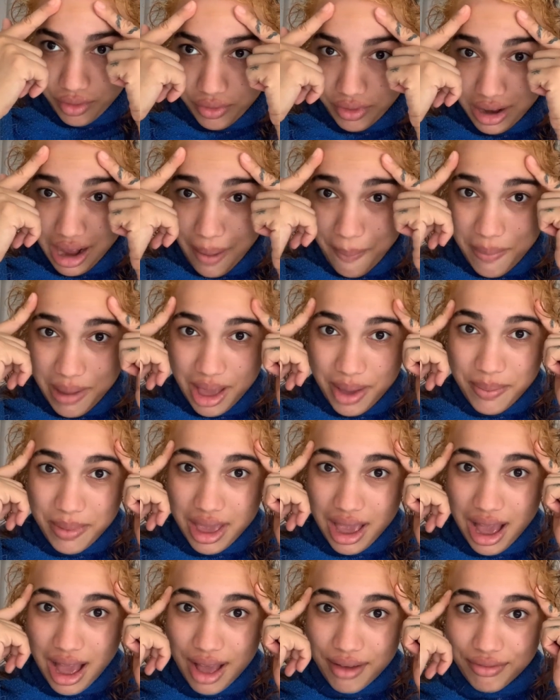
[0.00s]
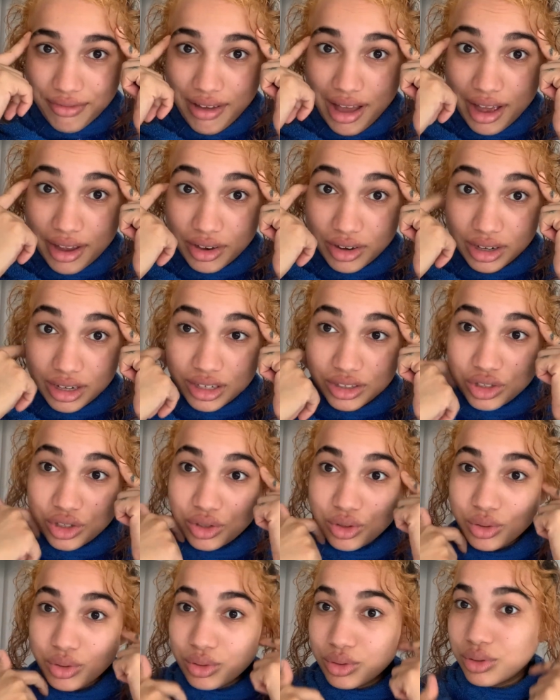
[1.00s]
ficar mesmo a Violet
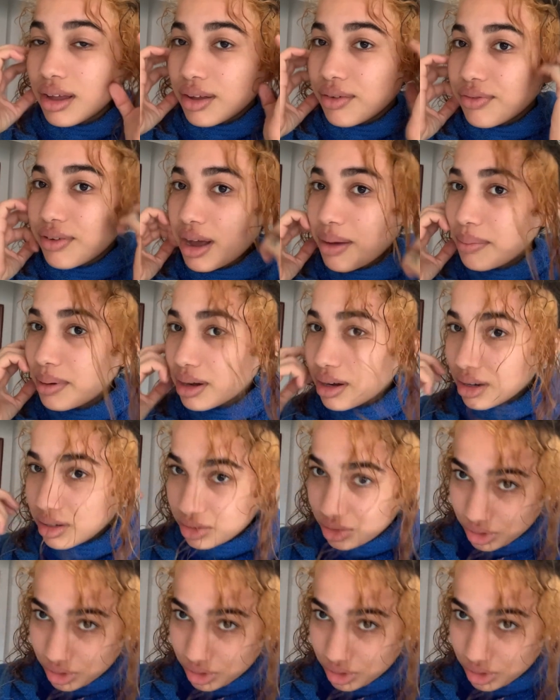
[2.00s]
do né, Fábrica de